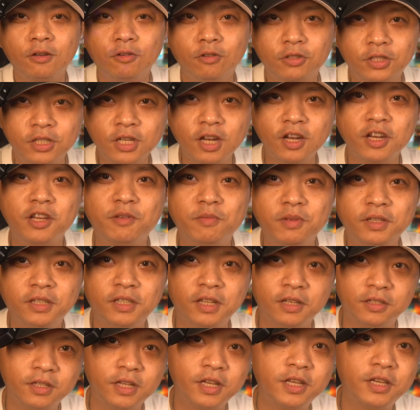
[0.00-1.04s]
我知道你们
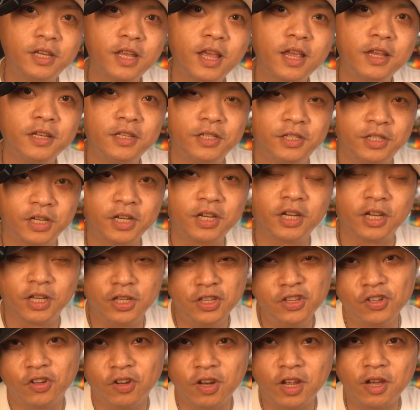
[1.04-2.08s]
等这一天已经
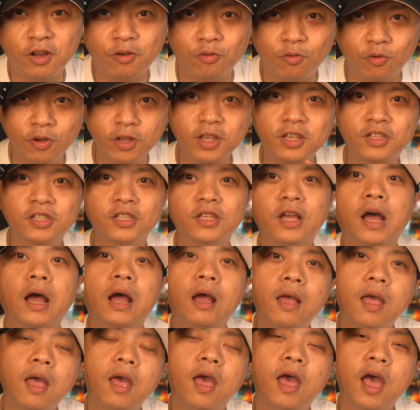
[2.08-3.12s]
很久了，我也是
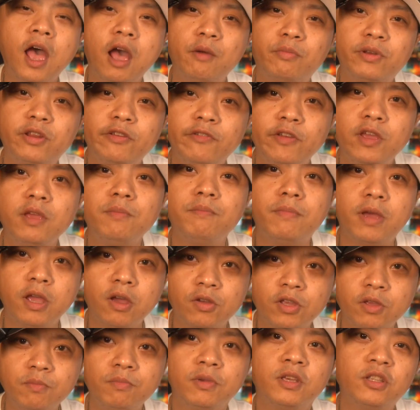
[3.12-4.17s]
啊。 Apple T V 没
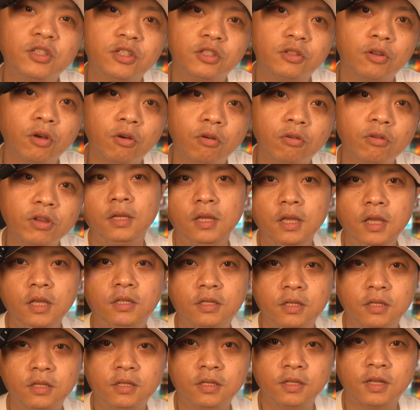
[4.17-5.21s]
有音频直通，
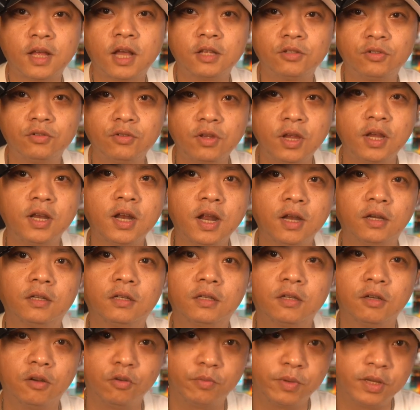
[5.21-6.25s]
一直是它最让
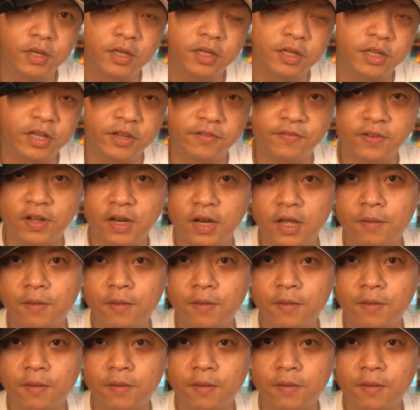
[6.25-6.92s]
人诟病的地方